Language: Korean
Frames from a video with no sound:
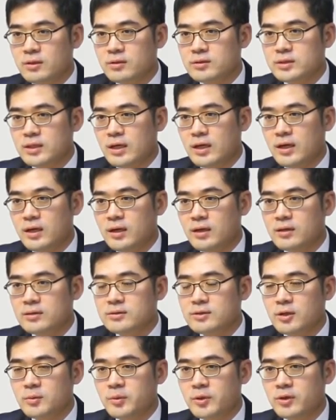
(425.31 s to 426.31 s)

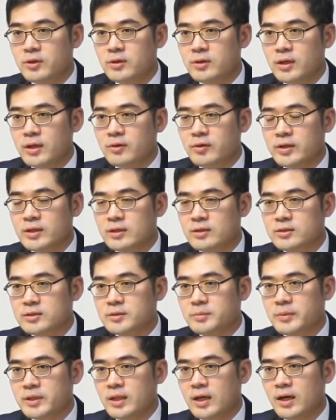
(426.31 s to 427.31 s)
형사처벌에 관한
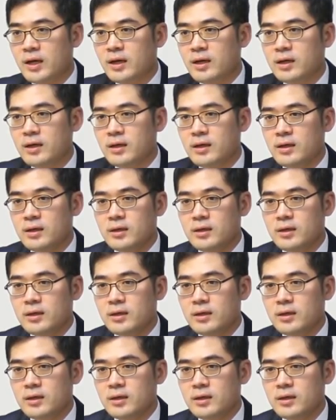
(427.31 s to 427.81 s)
것입니다.